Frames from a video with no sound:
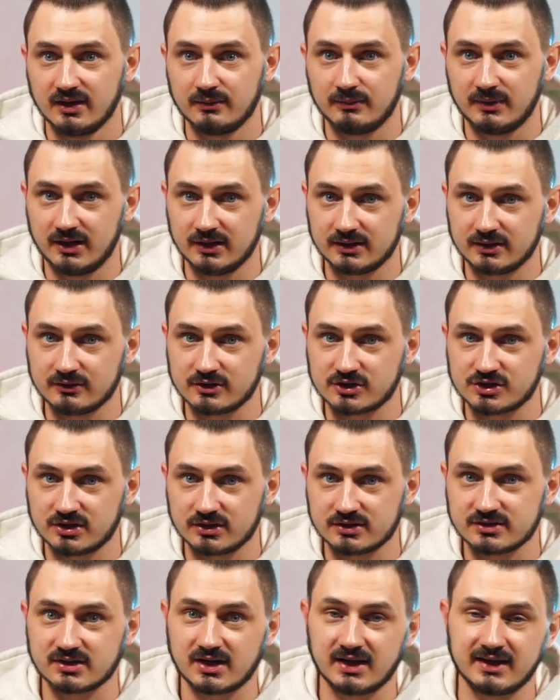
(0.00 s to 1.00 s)
Мало того,
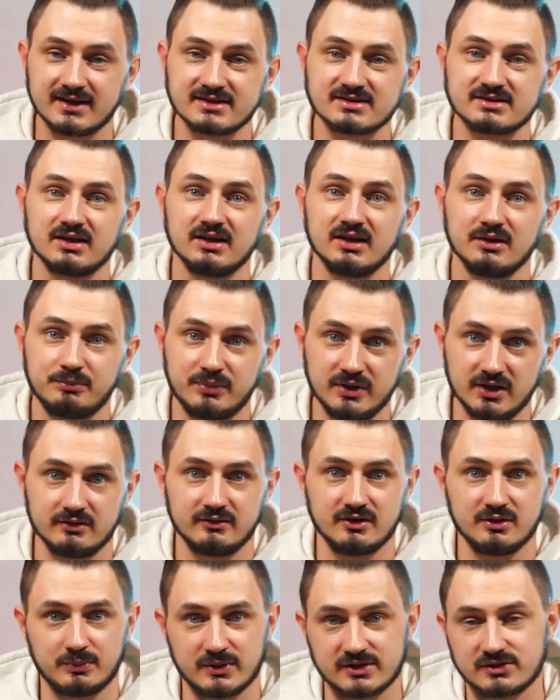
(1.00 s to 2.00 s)
что страна стала
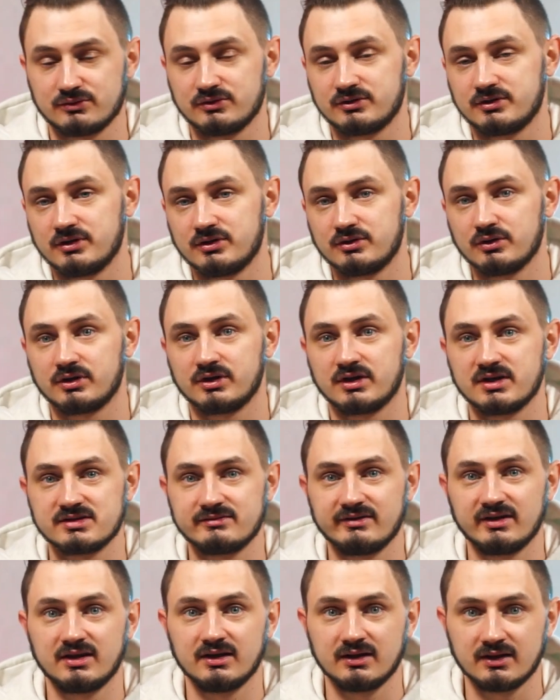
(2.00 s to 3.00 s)
первой и, по сути, идет
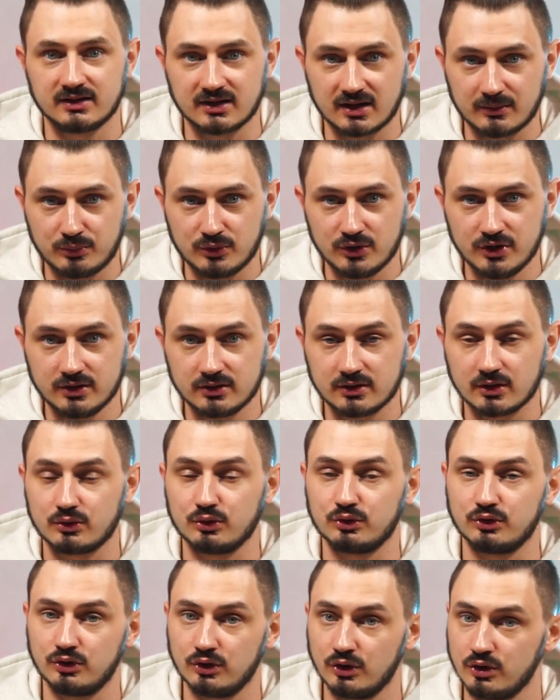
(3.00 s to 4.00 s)
неизведанной тропой, так
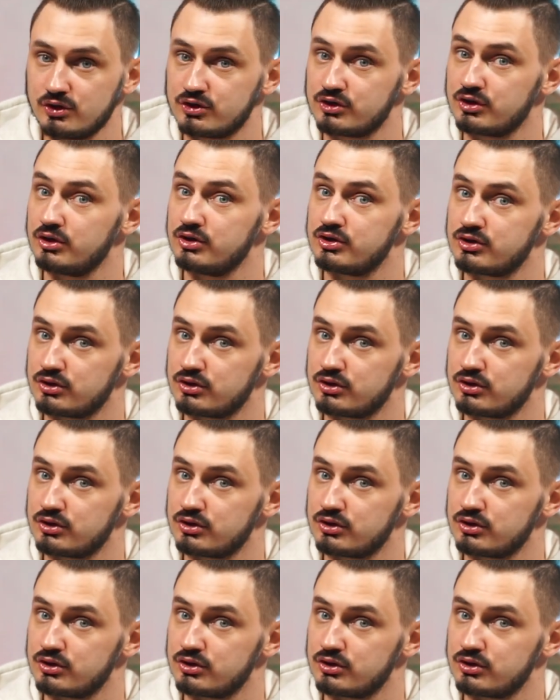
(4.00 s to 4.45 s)
у нее еще и